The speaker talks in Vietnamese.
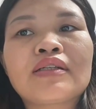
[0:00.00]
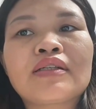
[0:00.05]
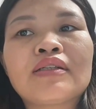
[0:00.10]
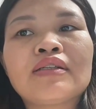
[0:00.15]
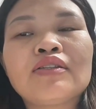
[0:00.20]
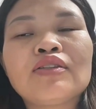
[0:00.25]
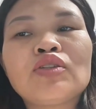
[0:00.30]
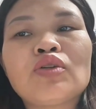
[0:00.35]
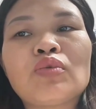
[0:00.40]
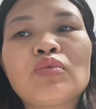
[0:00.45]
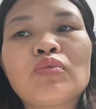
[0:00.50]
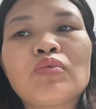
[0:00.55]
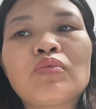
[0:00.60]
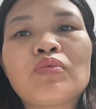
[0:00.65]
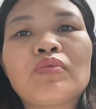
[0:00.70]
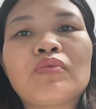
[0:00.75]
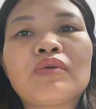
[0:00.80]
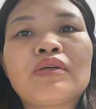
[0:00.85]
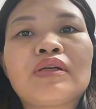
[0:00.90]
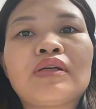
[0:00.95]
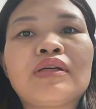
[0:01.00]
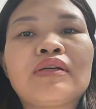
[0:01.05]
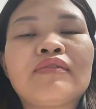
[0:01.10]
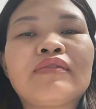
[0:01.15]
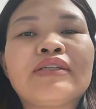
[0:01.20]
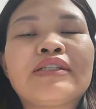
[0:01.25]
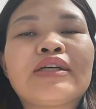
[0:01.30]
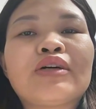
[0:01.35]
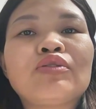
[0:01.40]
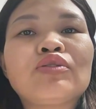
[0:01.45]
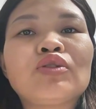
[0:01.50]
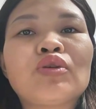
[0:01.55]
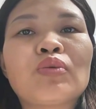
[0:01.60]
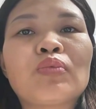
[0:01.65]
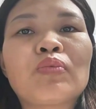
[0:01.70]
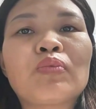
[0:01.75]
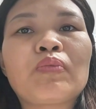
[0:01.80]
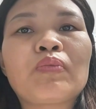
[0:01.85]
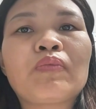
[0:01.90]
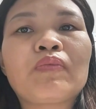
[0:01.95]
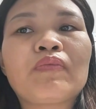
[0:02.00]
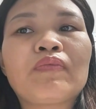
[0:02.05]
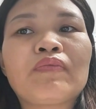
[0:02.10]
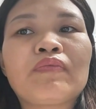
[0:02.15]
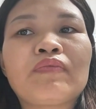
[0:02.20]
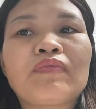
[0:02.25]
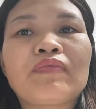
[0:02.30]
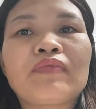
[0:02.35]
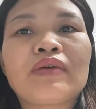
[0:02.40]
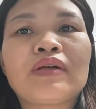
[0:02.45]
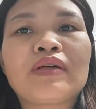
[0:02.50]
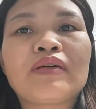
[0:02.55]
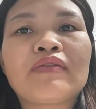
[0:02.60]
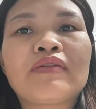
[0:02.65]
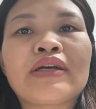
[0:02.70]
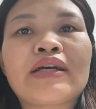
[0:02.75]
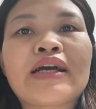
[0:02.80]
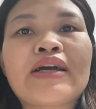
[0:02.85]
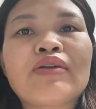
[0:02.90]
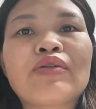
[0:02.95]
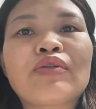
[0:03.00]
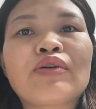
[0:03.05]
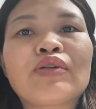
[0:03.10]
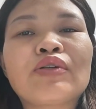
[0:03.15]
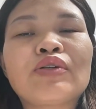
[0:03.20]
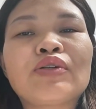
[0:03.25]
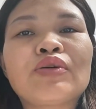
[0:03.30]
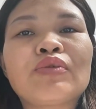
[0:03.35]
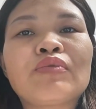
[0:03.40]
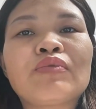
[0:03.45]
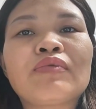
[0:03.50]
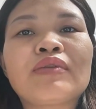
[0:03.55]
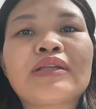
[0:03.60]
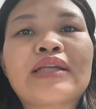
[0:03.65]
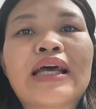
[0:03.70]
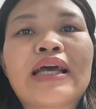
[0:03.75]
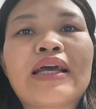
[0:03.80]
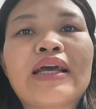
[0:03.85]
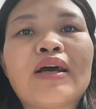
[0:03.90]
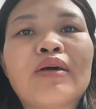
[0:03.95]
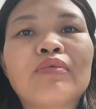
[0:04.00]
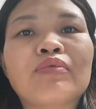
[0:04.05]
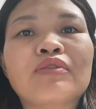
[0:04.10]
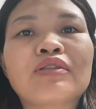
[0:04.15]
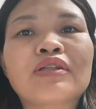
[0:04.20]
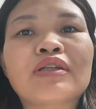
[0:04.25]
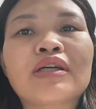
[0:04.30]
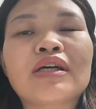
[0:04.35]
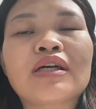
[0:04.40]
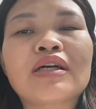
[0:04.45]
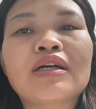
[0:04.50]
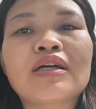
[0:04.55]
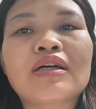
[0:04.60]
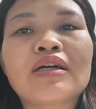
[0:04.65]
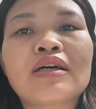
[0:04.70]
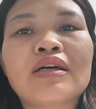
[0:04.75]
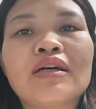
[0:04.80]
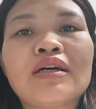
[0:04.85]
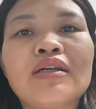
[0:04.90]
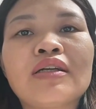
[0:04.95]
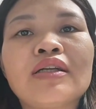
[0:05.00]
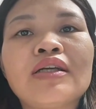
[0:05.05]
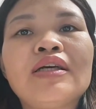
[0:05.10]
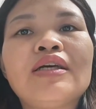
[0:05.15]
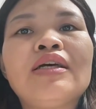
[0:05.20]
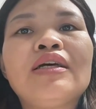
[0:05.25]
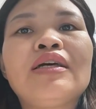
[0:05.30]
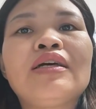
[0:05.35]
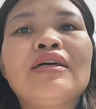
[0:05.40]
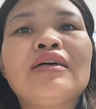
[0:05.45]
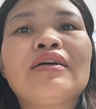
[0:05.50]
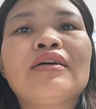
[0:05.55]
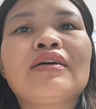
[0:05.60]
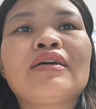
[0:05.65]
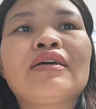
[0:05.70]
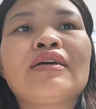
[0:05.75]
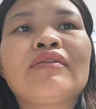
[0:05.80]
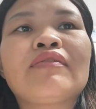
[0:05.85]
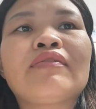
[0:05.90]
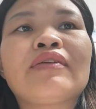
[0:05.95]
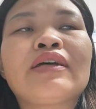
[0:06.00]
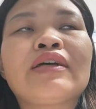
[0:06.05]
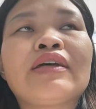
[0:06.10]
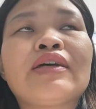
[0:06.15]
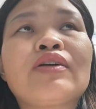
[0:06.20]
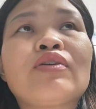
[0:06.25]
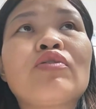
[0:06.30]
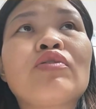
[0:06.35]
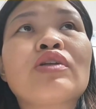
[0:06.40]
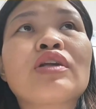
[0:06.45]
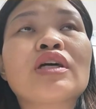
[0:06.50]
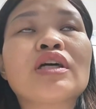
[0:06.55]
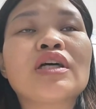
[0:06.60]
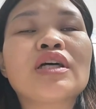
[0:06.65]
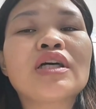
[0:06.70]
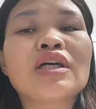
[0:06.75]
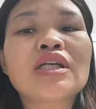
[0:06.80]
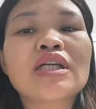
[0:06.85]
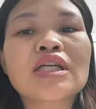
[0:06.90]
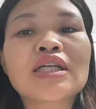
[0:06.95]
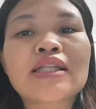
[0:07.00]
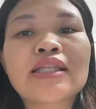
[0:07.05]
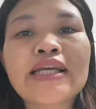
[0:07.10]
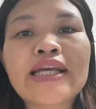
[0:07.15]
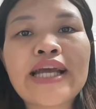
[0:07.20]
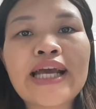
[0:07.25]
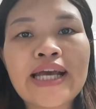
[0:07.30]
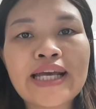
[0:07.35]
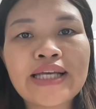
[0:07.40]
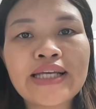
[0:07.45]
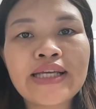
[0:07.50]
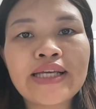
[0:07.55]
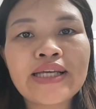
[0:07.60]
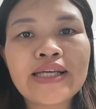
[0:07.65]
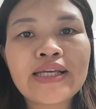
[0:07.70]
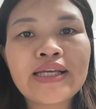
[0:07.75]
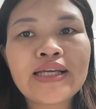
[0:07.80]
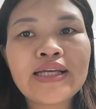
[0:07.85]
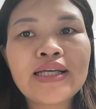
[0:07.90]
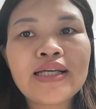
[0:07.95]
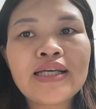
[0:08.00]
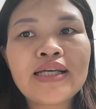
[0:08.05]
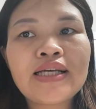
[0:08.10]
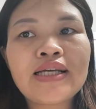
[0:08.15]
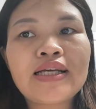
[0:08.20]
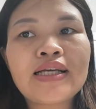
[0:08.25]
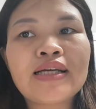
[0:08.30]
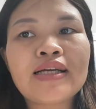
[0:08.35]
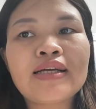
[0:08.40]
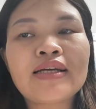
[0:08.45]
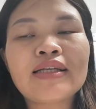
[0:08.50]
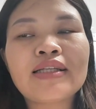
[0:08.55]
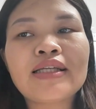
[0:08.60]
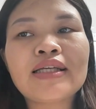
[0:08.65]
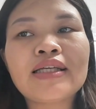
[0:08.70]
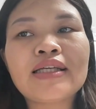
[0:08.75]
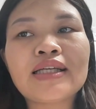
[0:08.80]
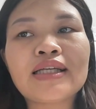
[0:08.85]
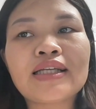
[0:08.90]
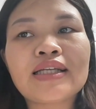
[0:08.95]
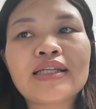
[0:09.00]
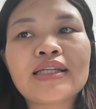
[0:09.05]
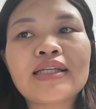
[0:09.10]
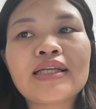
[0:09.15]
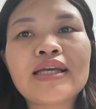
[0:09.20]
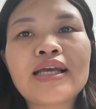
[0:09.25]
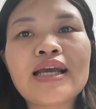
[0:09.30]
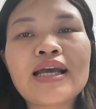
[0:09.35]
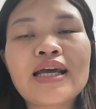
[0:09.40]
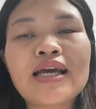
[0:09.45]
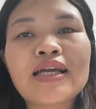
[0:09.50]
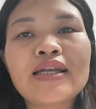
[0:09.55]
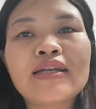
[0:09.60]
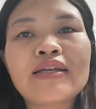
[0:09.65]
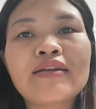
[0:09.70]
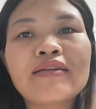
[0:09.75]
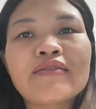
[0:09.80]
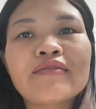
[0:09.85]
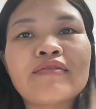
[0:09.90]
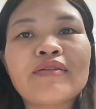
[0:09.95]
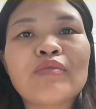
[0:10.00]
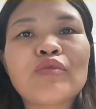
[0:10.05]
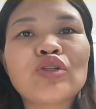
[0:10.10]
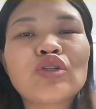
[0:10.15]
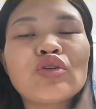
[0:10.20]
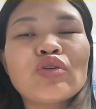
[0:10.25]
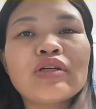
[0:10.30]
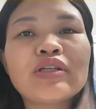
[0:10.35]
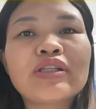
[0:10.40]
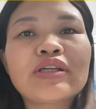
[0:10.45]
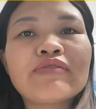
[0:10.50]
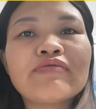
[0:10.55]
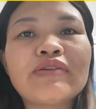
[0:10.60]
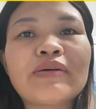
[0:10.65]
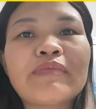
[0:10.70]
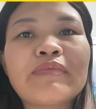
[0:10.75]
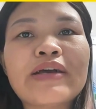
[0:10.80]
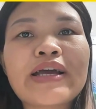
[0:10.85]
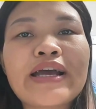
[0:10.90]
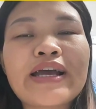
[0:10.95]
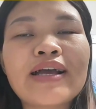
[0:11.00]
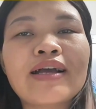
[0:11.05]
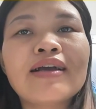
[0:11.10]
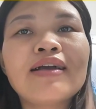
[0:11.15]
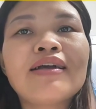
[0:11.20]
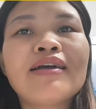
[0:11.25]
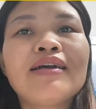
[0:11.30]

ứng dụng về giáo dục, về các nội dung dạy học cho các con về ngôn ngữ như tiếng Anh à, có tiếng Nhật, tiếng Hàn và một số sản phẩm khác.